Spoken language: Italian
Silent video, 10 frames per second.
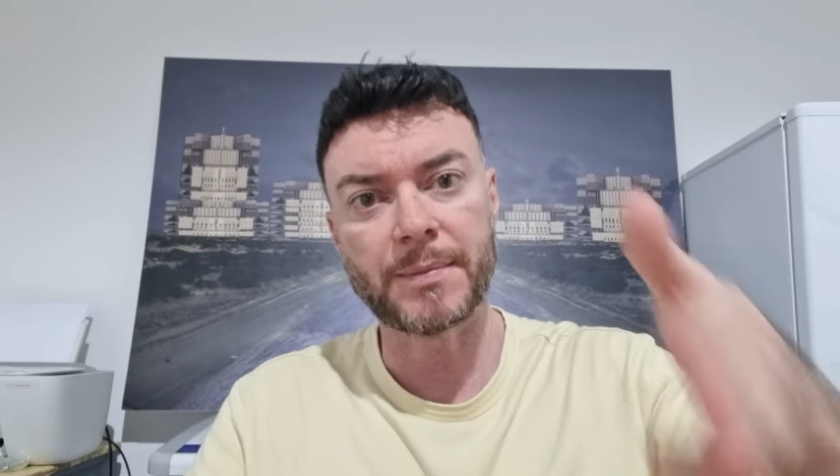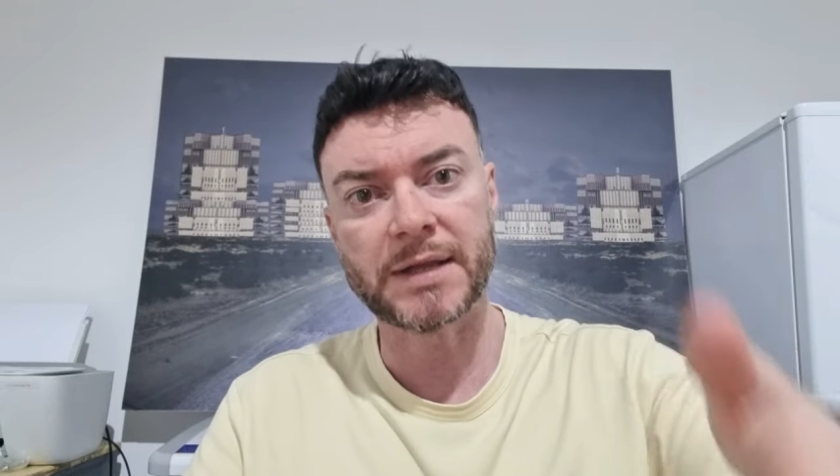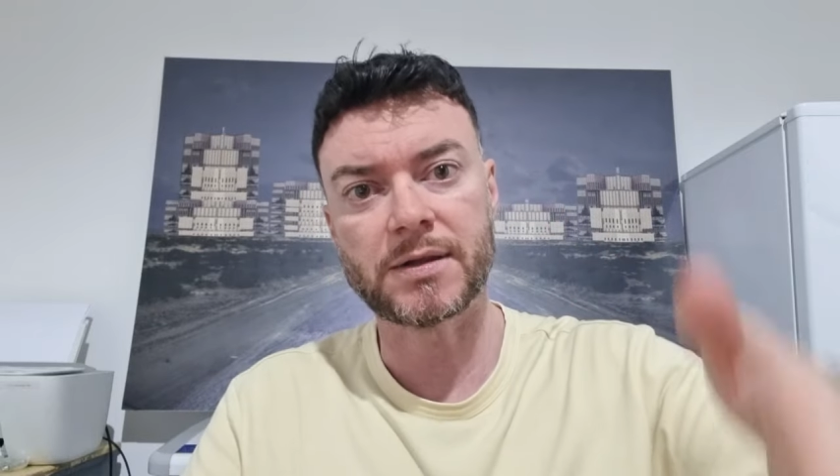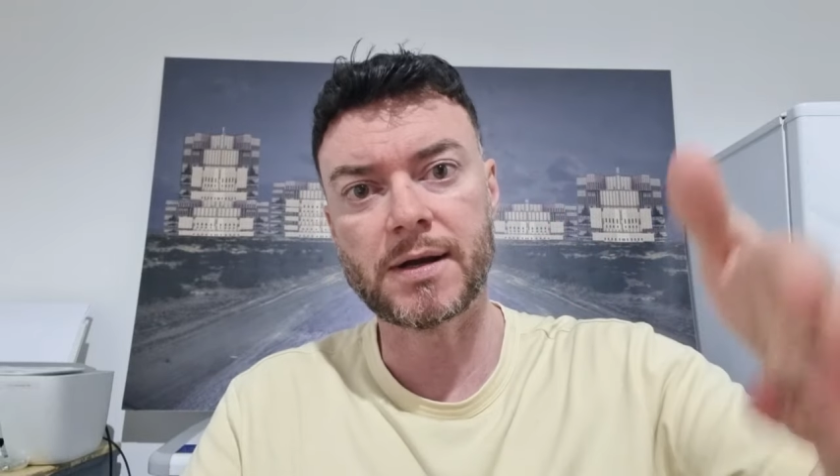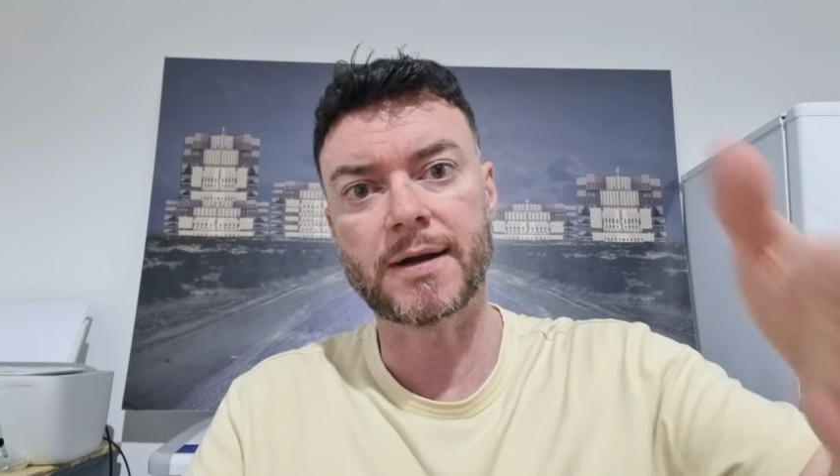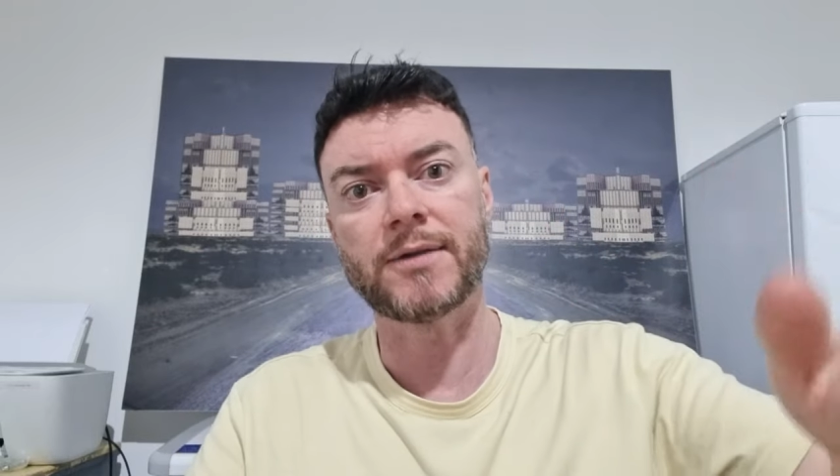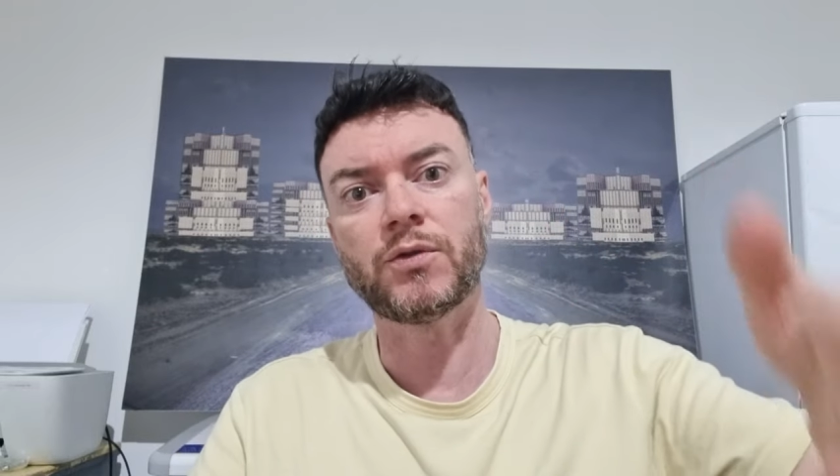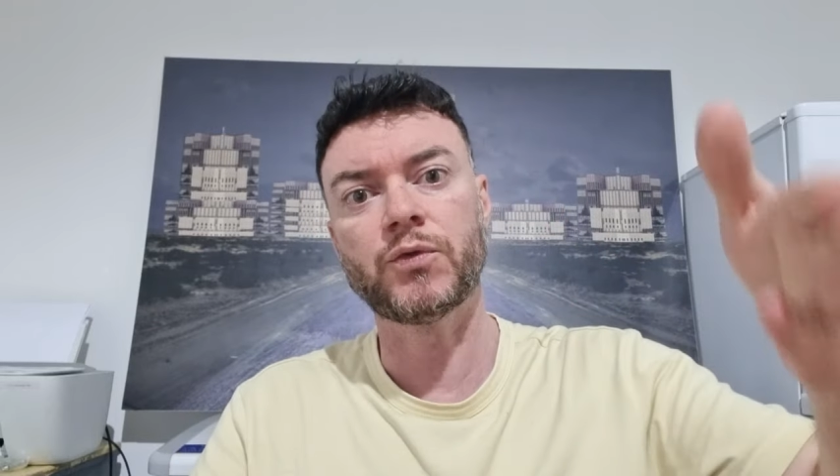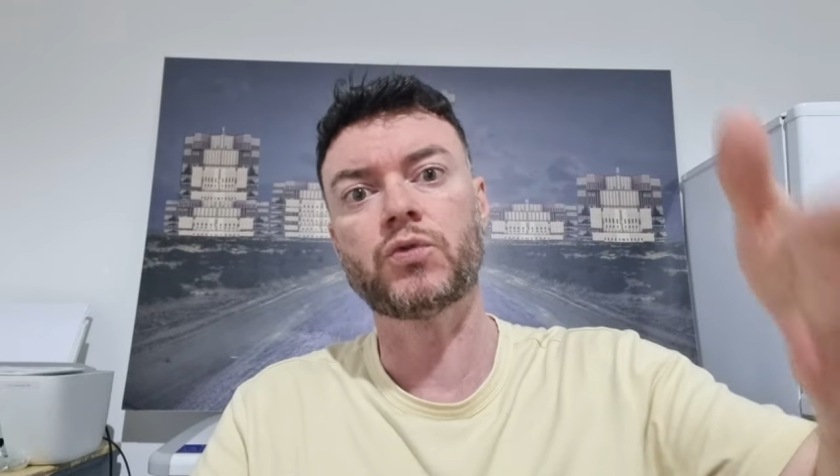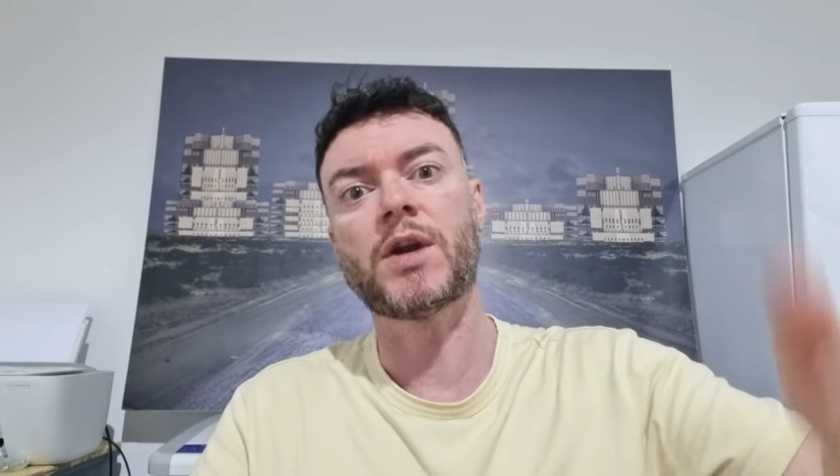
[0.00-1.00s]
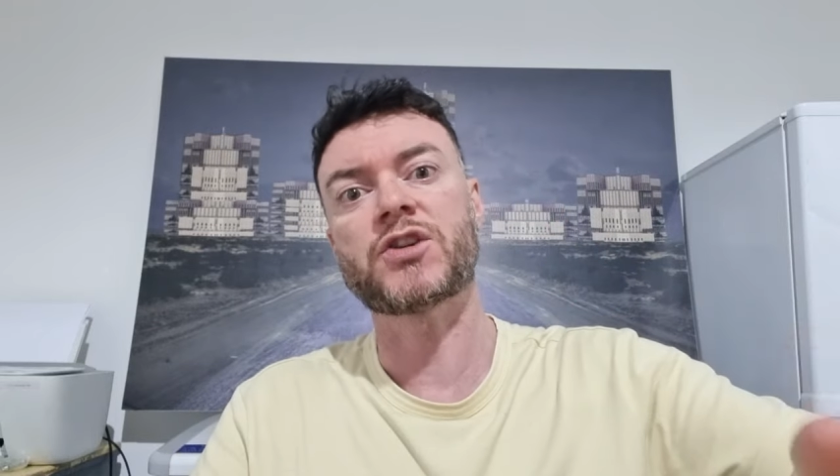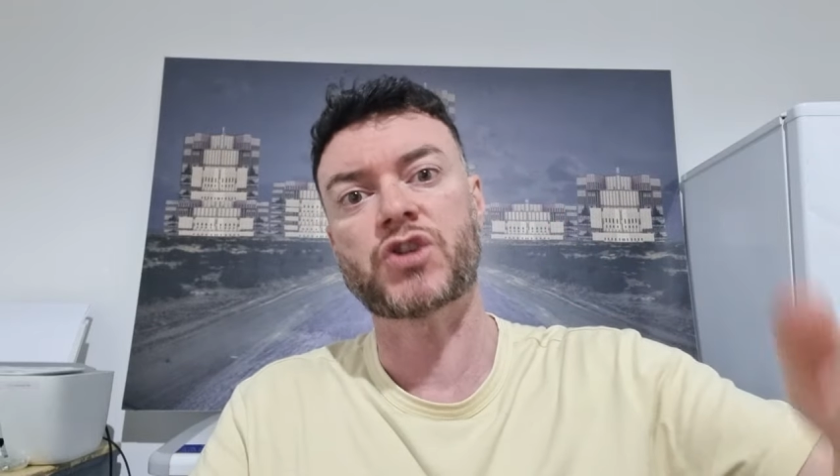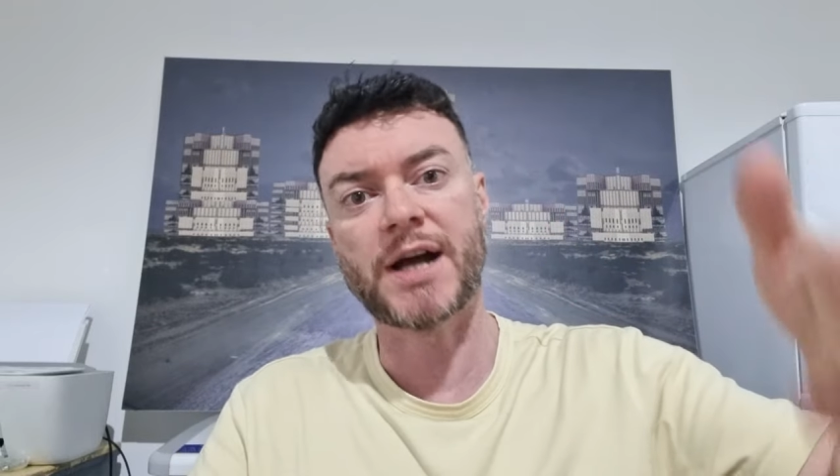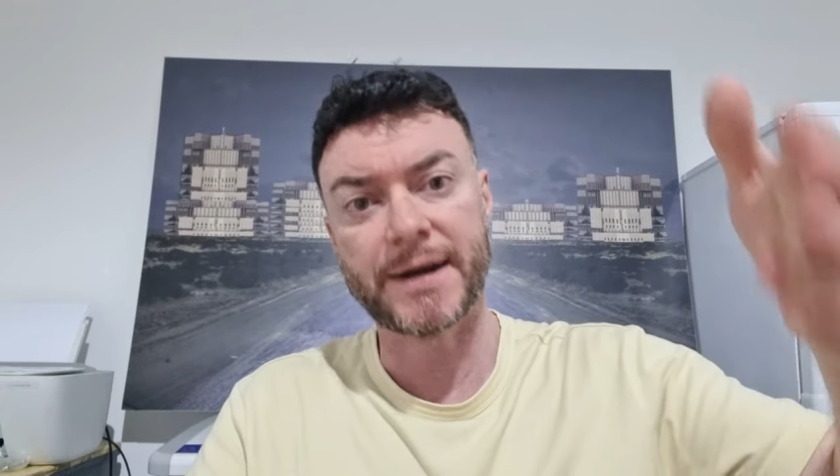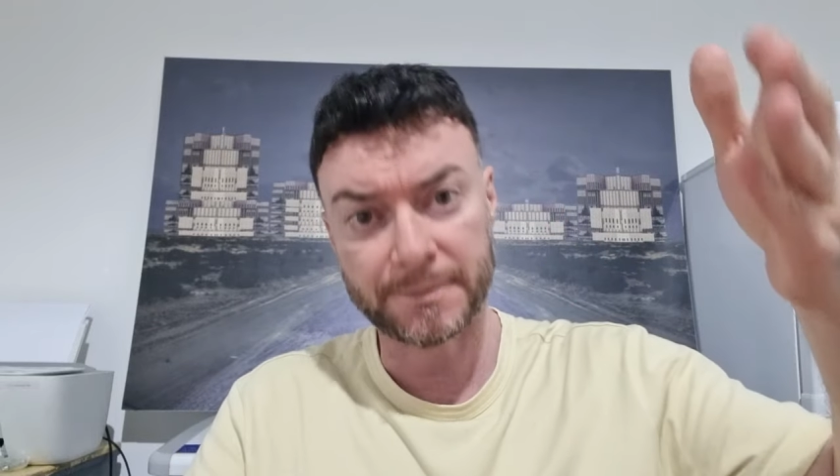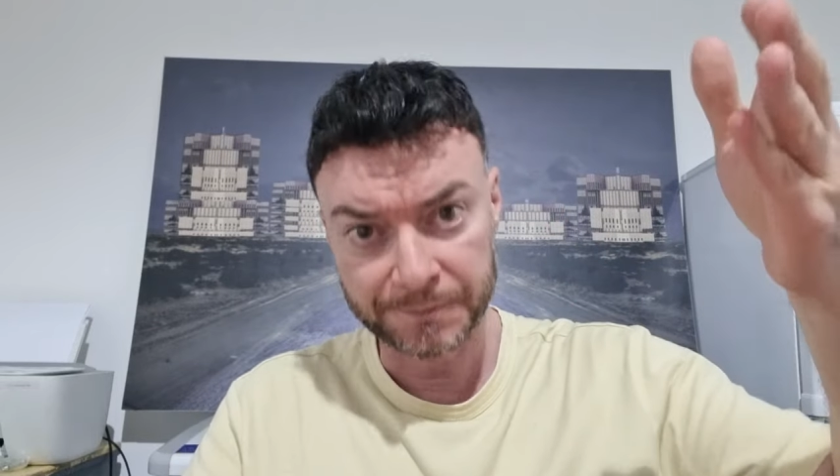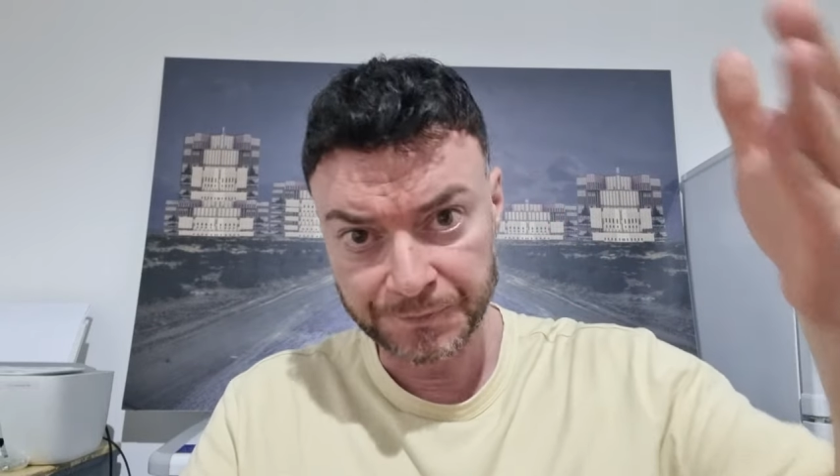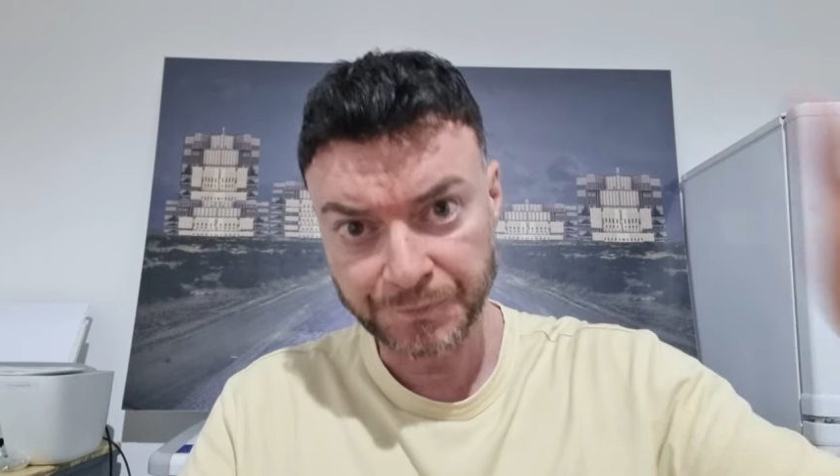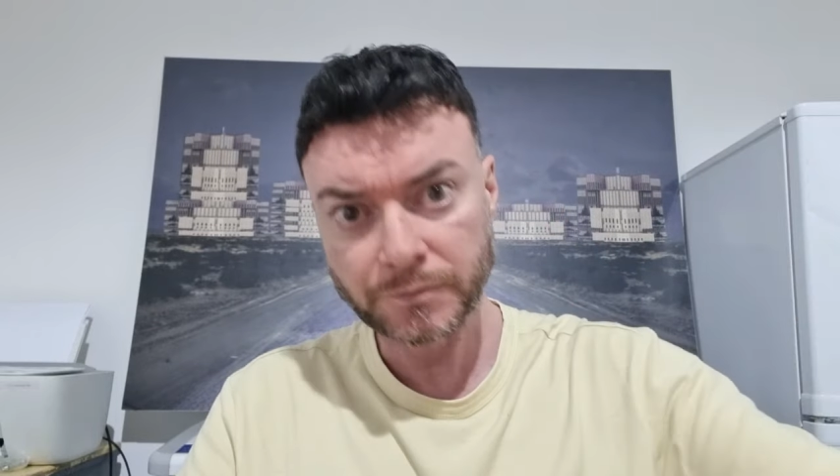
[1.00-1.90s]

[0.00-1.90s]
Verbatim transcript: mattina che ha dovuto lasciare